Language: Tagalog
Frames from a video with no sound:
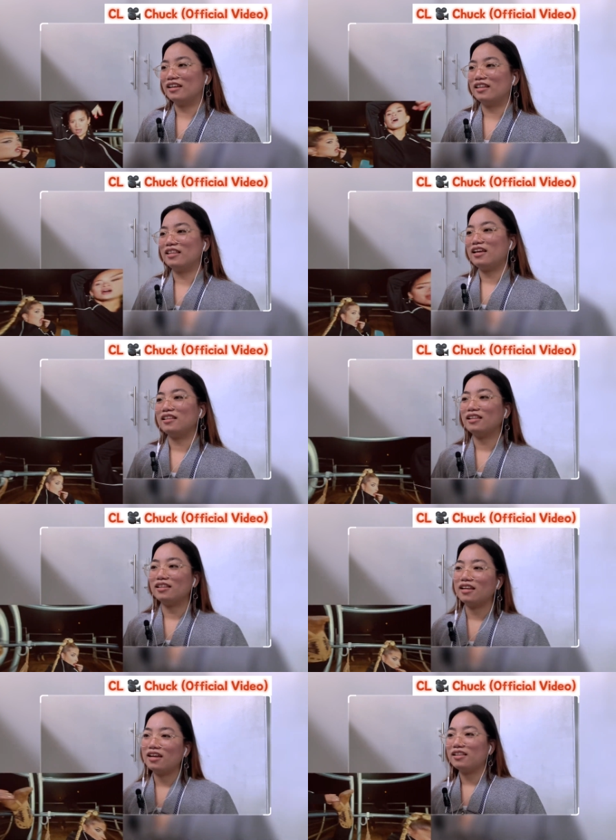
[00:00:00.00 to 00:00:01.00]
La la
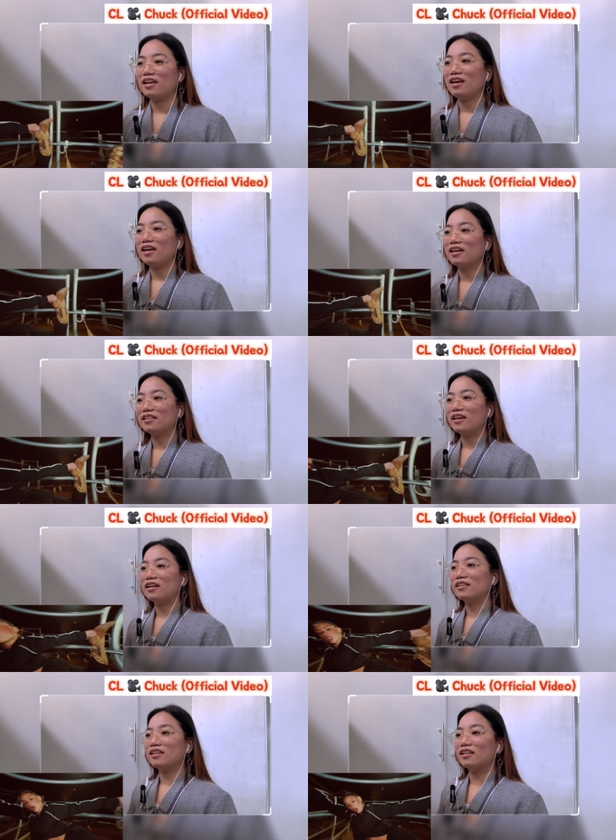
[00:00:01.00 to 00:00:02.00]
la la, la
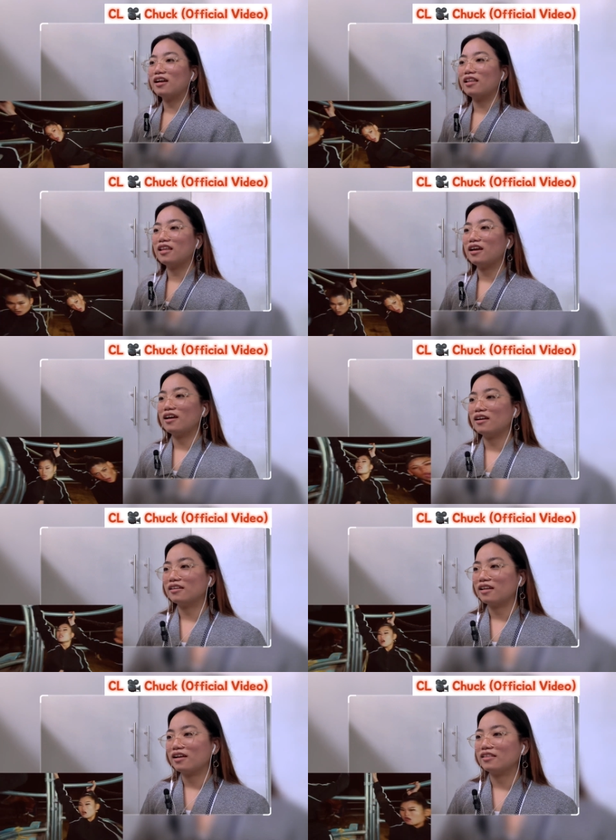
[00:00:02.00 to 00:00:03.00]
la la la,
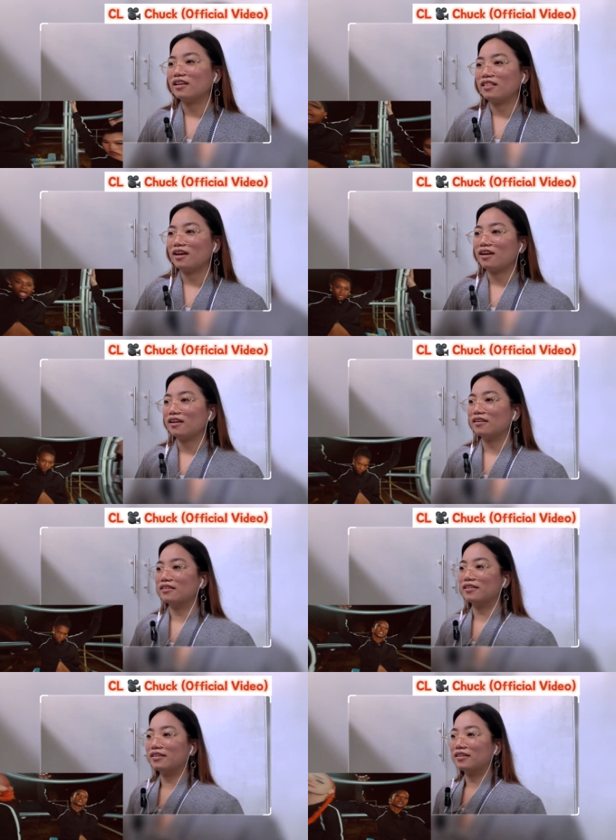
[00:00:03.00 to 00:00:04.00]
la la la.
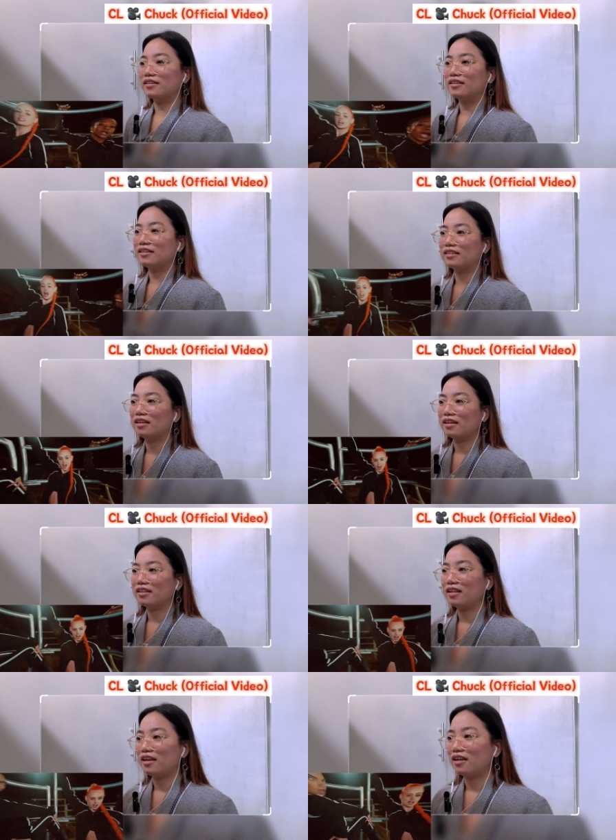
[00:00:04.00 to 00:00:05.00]
La
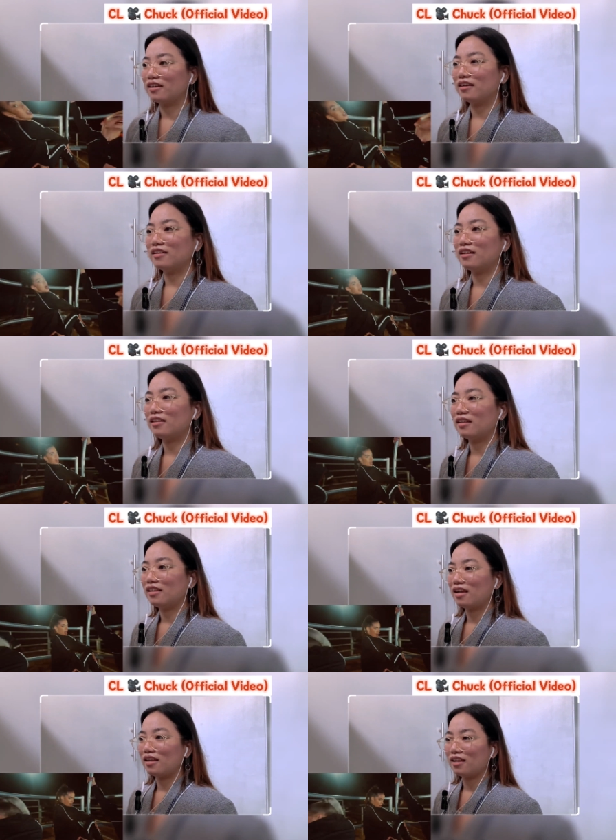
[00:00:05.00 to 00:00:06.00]
la, la la
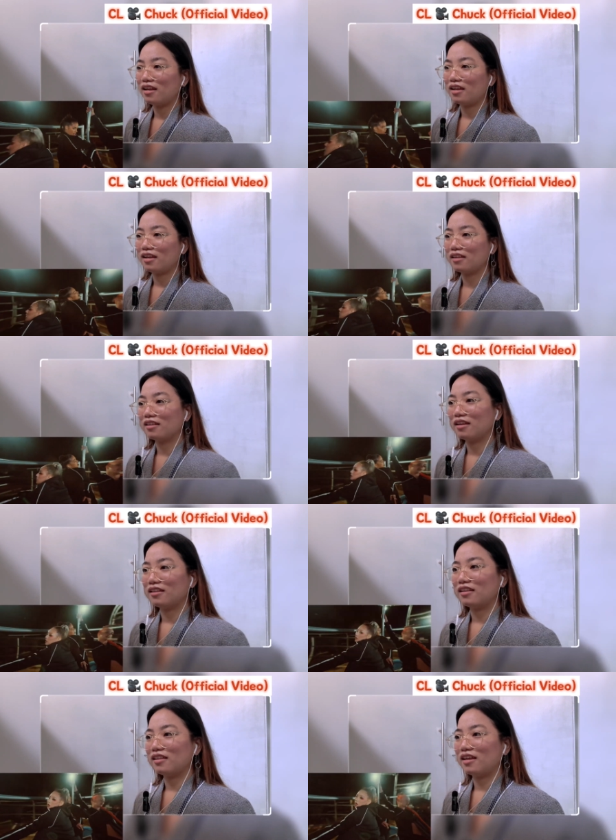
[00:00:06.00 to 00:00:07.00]
la la, la
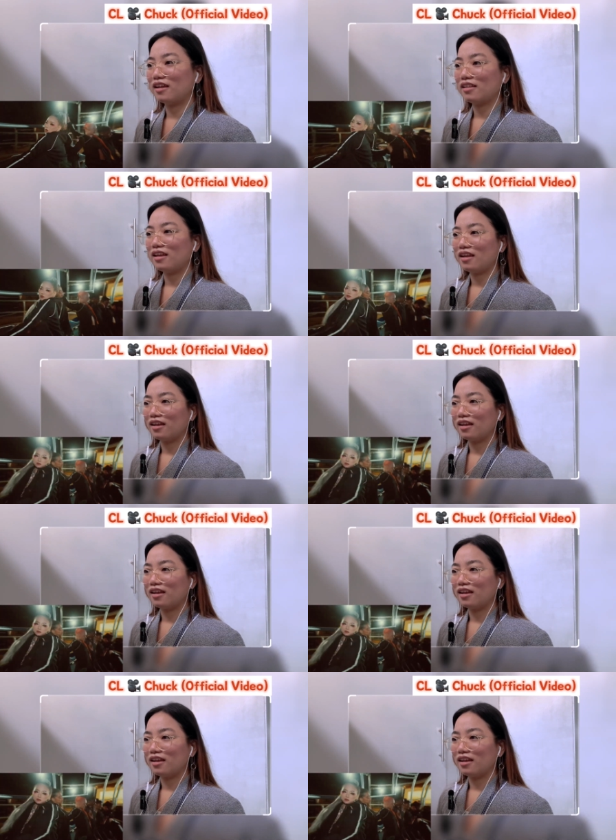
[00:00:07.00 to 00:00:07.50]
la la la.